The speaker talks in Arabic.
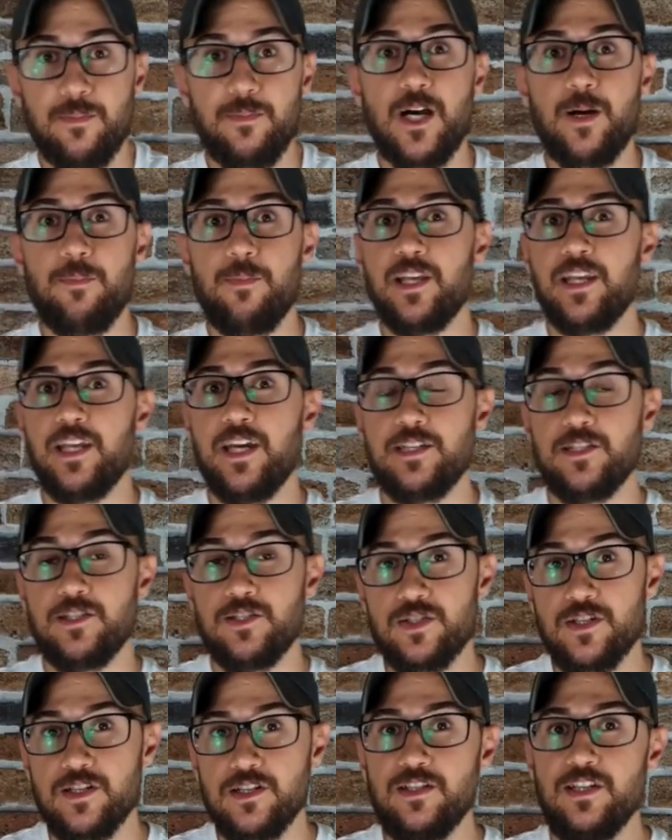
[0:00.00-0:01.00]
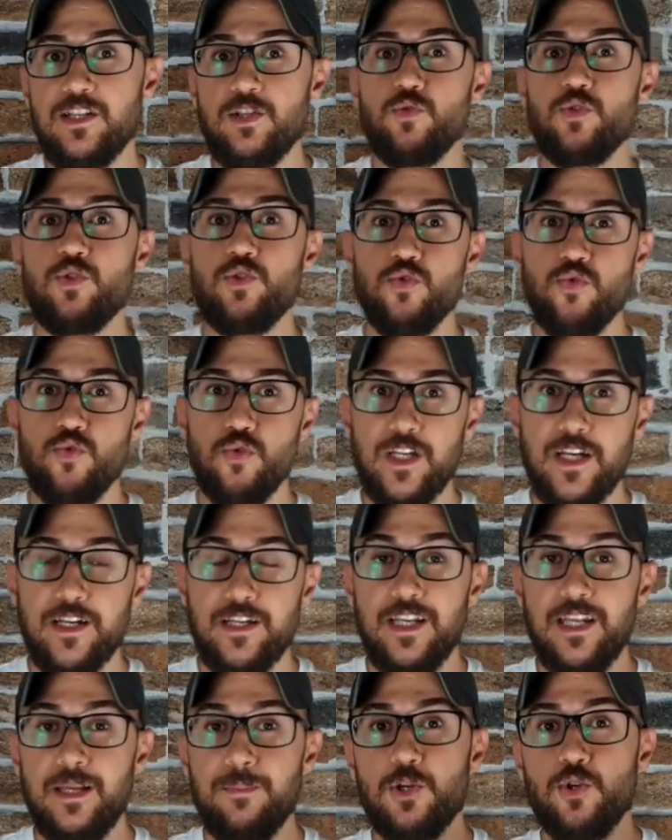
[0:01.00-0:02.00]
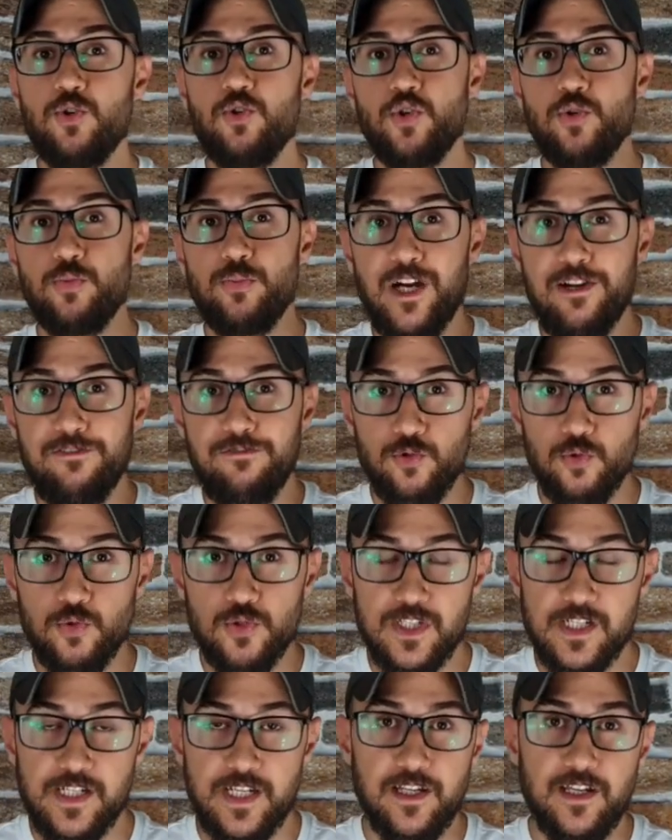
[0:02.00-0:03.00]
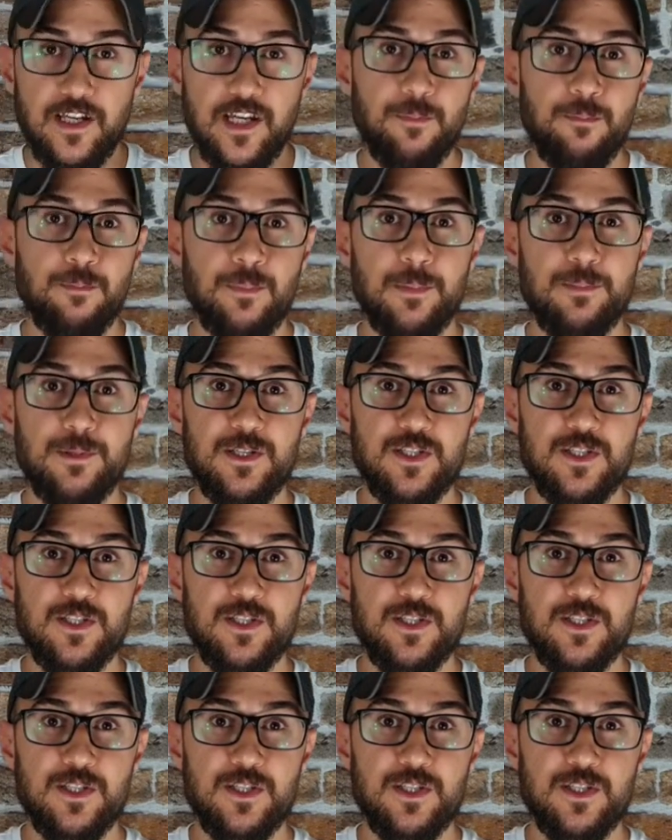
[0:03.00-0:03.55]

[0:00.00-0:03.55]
تماما عن السردين والتونة يلي بيكونوا محفوظين إما